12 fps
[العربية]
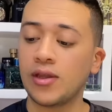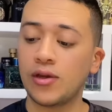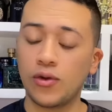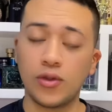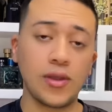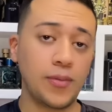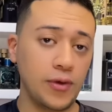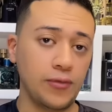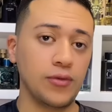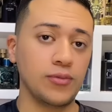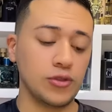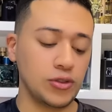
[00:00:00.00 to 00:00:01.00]
نوتا
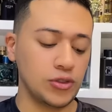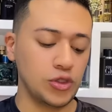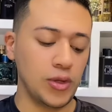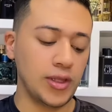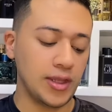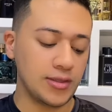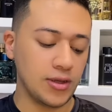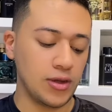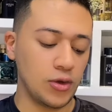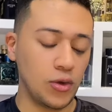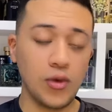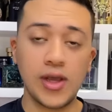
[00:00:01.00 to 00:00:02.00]
بيرفيوم جولييت هذا جان
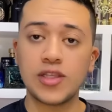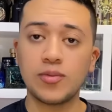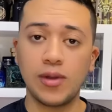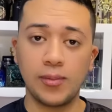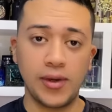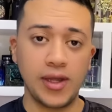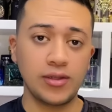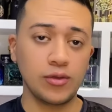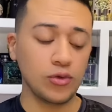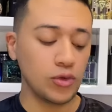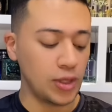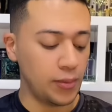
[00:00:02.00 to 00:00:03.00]
هو اسم البراند
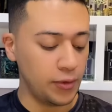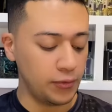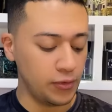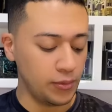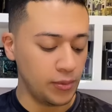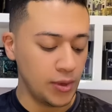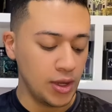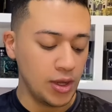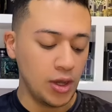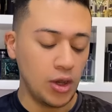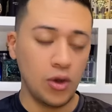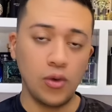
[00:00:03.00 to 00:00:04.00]
ونوتا بيرفيوم
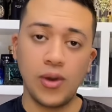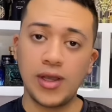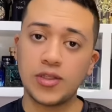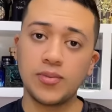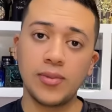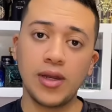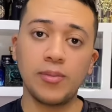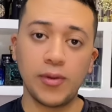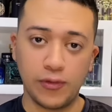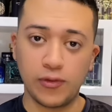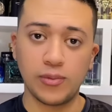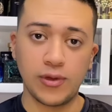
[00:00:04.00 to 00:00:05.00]
هو اسم
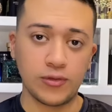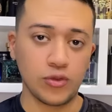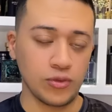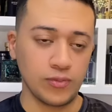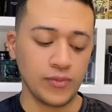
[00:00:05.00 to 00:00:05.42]
البرفيوم نفسه